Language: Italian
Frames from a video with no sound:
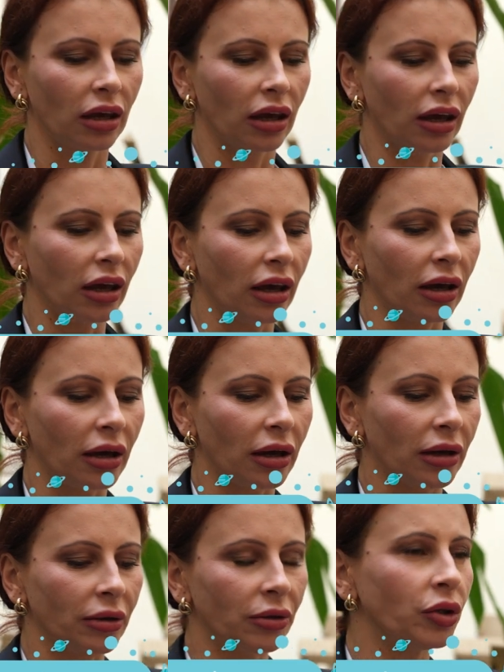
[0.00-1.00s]

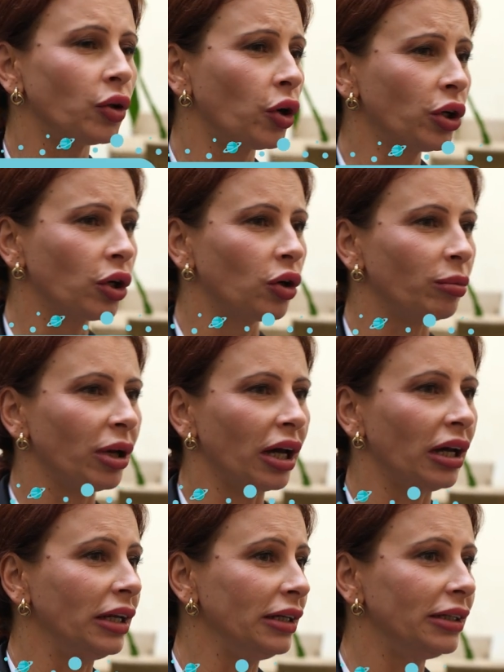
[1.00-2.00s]
E noi
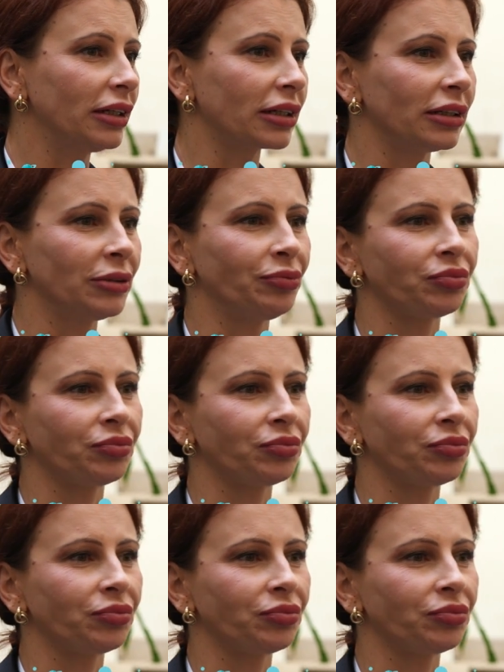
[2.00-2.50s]
come leader